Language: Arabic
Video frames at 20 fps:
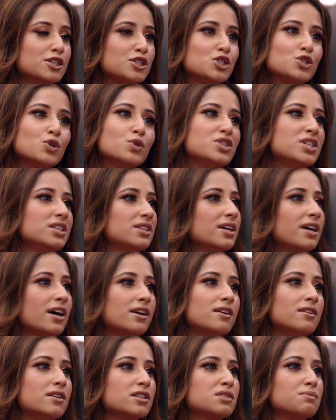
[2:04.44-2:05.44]
خسرتي
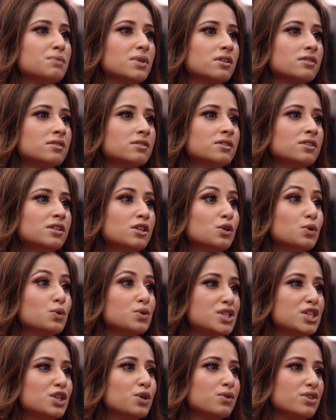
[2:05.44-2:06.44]
اللعبة لاكشمي
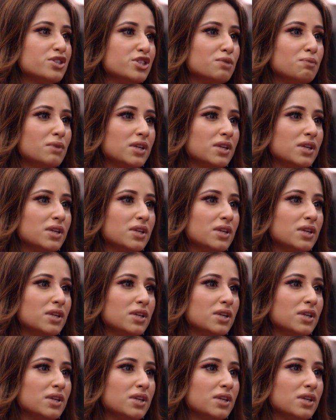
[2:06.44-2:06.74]
وأنا رح